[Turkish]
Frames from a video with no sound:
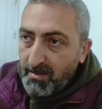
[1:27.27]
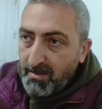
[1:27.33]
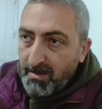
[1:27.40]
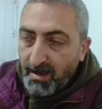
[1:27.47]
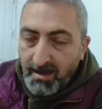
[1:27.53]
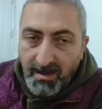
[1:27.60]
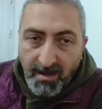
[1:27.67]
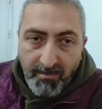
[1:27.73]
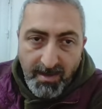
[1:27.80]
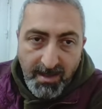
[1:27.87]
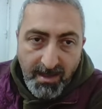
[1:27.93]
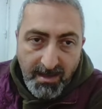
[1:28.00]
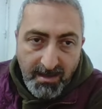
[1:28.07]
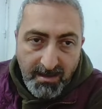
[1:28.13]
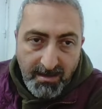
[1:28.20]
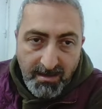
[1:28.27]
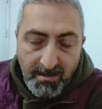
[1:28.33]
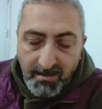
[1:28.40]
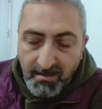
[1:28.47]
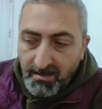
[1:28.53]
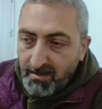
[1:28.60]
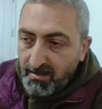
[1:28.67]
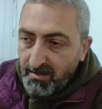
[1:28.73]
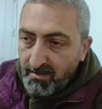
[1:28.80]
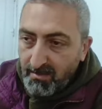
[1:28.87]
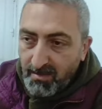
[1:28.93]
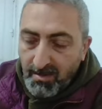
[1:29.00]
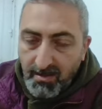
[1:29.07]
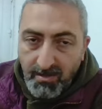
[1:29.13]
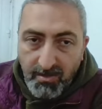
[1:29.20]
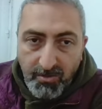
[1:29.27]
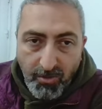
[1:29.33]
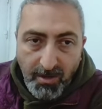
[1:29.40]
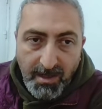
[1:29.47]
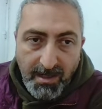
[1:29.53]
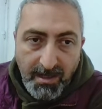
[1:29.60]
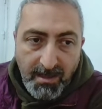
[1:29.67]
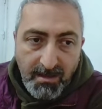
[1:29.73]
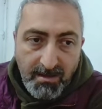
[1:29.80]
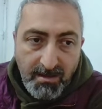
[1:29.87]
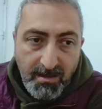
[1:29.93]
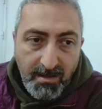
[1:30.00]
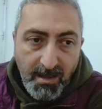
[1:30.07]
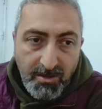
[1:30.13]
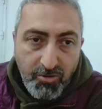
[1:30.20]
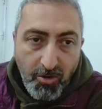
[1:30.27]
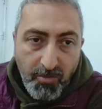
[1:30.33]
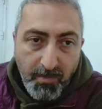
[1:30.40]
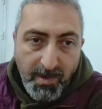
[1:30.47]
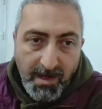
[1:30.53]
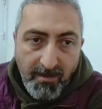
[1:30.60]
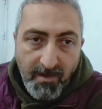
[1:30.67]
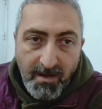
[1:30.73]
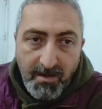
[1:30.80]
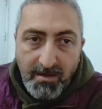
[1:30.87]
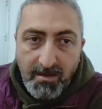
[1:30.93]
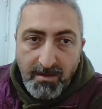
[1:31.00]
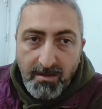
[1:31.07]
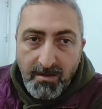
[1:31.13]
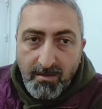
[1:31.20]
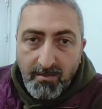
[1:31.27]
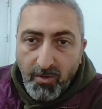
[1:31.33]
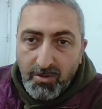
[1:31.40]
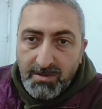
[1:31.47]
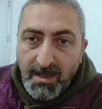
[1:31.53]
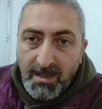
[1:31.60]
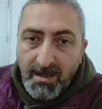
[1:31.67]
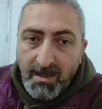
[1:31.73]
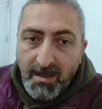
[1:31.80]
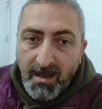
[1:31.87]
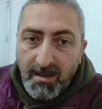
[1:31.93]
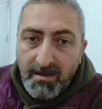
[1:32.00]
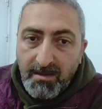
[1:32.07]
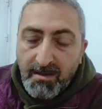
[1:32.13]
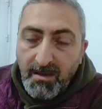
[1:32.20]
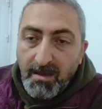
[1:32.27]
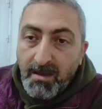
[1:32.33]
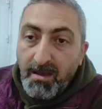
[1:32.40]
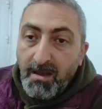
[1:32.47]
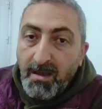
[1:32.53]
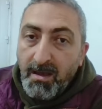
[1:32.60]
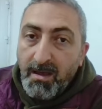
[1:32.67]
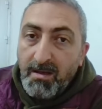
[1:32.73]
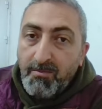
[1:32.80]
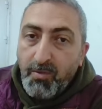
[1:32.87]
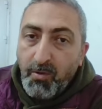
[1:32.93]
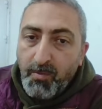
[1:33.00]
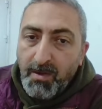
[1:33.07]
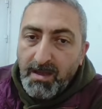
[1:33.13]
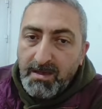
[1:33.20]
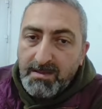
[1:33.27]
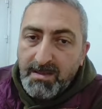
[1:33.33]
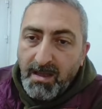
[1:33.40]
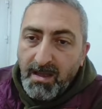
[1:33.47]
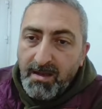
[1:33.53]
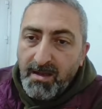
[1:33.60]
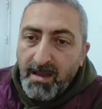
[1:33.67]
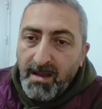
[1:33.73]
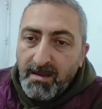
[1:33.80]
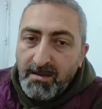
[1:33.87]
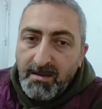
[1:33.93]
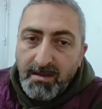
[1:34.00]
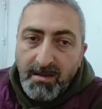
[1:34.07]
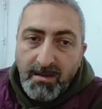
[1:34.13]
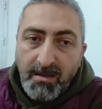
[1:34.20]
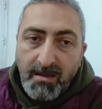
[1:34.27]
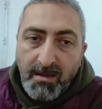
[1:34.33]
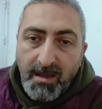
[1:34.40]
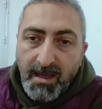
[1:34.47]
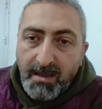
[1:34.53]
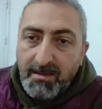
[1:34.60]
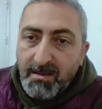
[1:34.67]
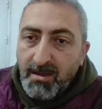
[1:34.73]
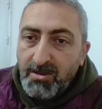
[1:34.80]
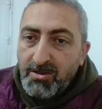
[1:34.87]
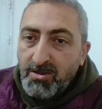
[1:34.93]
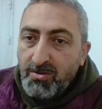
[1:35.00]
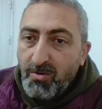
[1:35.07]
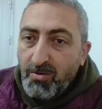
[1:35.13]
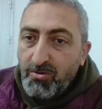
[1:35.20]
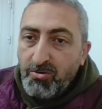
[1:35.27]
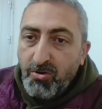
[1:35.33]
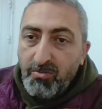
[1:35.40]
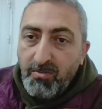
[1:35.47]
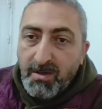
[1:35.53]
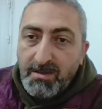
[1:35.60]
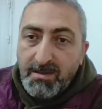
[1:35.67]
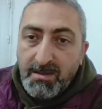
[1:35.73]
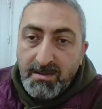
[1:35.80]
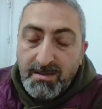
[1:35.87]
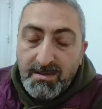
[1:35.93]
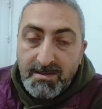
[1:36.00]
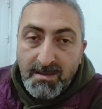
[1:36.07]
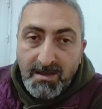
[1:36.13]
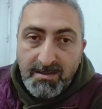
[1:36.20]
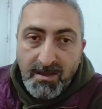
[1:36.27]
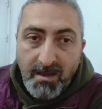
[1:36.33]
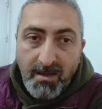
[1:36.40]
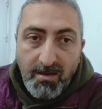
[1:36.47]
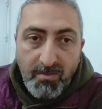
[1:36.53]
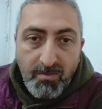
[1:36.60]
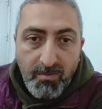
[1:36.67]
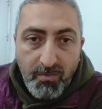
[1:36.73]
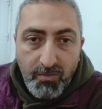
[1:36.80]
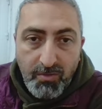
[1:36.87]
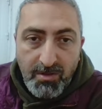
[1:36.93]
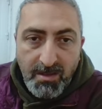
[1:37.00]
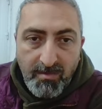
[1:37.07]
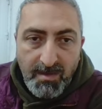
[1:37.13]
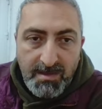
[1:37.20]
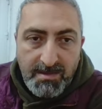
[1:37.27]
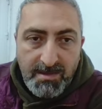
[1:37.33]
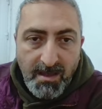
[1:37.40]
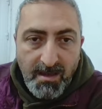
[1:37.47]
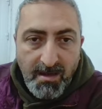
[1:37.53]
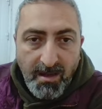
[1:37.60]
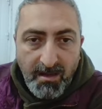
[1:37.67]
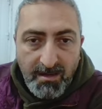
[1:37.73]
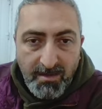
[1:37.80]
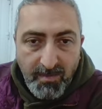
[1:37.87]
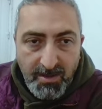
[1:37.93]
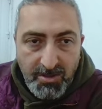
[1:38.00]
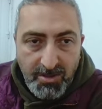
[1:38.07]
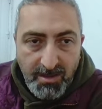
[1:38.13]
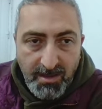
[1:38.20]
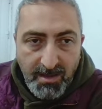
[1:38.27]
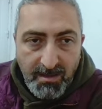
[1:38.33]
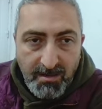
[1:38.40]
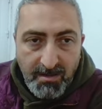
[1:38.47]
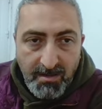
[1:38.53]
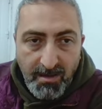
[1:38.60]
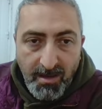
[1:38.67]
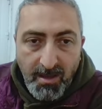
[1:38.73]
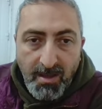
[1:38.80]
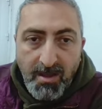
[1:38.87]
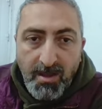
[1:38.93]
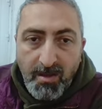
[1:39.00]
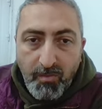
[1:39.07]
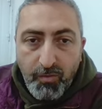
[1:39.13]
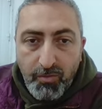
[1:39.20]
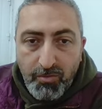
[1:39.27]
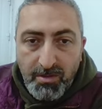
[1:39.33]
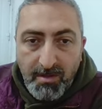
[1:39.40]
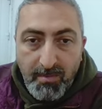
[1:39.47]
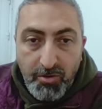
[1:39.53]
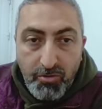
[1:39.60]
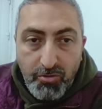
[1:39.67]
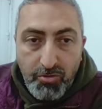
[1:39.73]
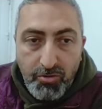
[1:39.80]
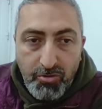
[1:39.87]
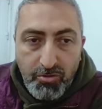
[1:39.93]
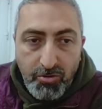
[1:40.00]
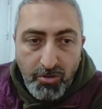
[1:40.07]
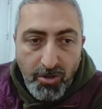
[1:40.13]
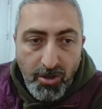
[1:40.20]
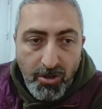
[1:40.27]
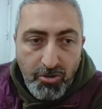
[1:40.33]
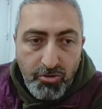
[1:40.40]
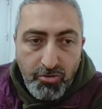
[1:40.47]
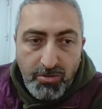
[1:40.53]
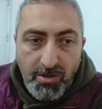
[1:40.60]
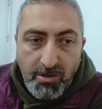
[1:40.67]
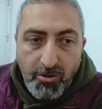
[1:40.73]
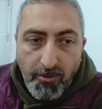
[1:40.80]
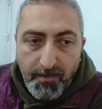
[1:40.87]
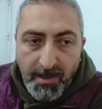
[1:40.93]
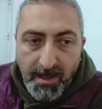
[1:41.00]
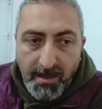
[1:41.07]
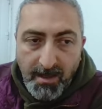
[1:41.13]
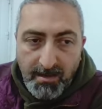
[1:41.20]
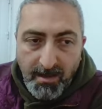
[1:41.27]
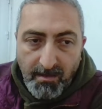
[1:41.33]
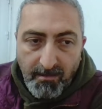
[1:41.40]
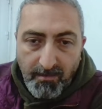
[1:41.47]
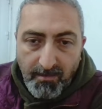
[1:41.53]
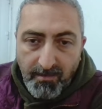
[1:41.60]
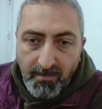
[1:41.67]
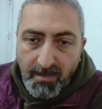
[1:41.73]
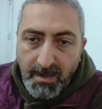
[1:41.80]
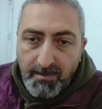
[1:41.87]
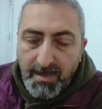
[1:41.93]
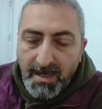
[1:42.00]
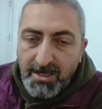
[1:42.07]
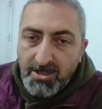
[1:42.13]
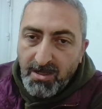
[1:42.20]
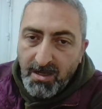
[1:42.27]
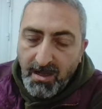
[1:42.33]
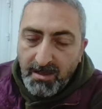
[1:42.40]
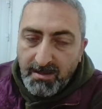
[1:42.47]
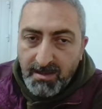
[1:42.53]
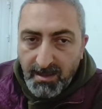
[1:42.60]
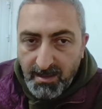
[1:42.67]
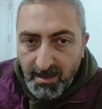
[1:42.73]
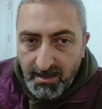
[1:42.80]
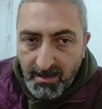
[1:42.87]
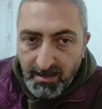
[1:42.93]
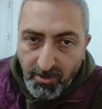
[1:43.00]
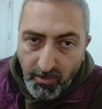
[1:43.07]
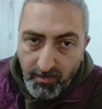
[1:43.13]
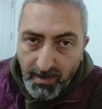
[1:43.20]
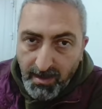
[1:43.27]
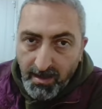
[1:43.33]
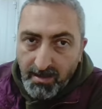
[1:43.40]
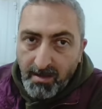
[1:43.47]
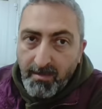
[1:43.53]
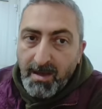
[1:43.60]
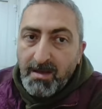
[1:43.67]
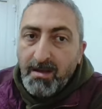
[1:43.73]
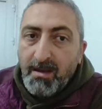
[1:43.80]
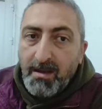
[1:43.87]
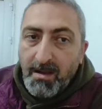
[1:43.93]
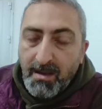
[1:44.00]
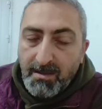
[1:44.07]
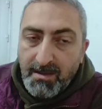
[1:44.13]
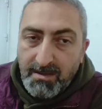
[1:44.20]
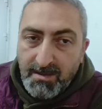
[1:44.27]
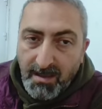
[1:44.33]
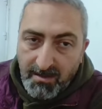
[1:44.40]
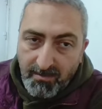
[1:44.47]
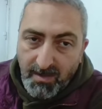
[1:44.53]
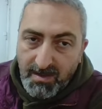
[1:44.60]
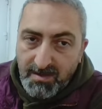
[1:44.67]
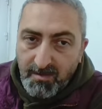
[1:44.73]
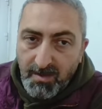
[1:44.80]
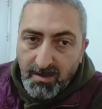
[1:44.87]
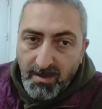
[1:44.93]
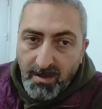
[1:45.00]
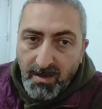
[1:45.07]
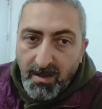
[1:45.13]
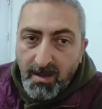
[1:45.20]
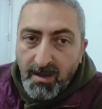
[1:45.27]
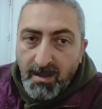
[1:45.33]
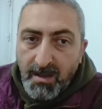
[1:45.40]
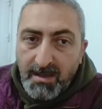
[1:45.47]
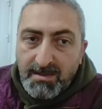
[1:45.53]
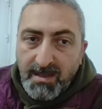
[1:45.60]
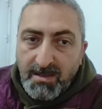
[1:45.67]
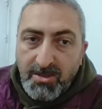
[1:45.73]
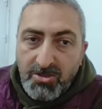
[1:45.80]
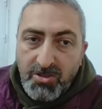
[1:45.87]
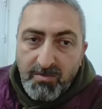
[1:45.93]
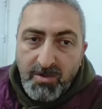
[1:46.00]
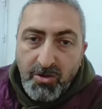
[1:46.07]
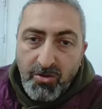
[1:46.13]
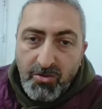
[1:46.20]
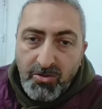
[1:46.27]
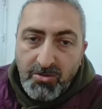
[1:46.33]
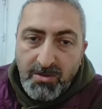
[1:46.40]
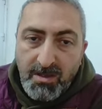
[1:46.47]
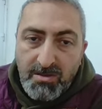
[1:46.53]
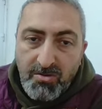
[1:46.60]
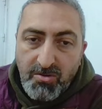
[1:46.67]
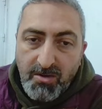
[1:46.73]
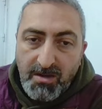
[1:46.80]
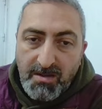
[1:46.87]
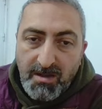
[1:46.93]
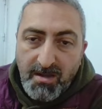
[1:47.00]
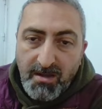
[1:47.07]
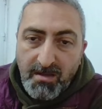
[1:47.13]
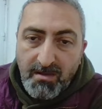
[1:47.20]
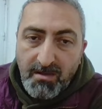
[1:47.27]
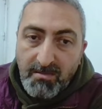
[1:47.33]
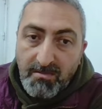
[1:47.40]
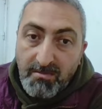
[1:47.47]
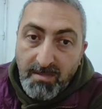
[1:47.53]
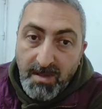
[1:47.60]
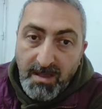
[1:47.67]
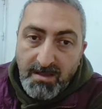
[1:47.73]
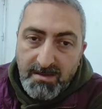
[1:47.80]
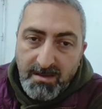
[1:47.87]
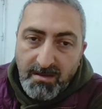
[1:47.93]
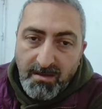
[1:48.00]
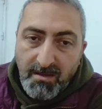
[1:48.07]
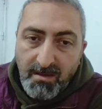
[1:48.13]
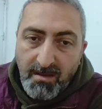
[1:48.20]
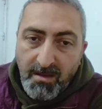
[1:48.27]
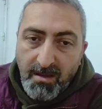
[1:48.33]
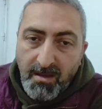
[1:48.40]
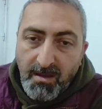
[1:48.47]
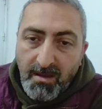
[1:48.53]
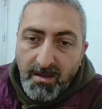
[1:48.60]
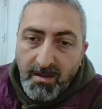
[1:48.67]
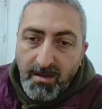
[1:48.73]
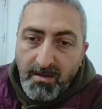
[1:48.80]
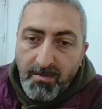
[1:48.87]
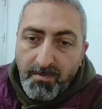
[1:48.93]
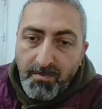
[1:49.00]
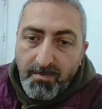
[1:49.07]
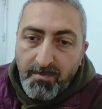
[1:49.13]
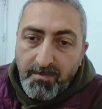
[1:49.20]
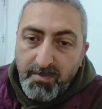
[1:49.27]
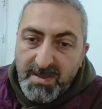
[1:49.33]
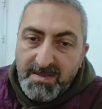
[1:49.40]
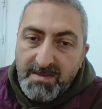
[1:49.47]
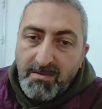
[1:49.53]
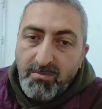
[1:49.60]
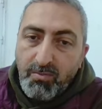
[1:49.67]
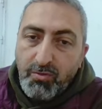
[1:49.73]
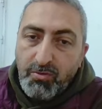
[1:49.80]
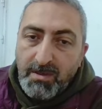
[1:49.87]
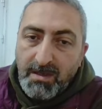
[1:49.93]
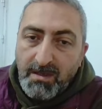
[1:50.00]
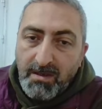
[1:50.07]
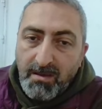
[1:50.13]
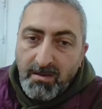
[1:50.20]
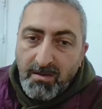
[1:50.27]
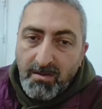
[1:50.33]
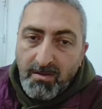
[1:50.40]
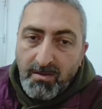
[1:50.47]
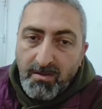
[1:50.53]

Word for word: KKM'ye gitti. Dolara gitti. E, çok para vardı. Borsaya da geldi. En popüler hisseler nelerdi? hektar Kontrolmatik, Sasa bunun gibi hisseler aldı başını gitti. E, bunun da bir düşüşü şurada toplayan adam 5 lira 6 lirada toplayan adam 50 liralarda satmaz mı? E satışı bir gördükten sonra zaten ne yazık ki bizim buradaki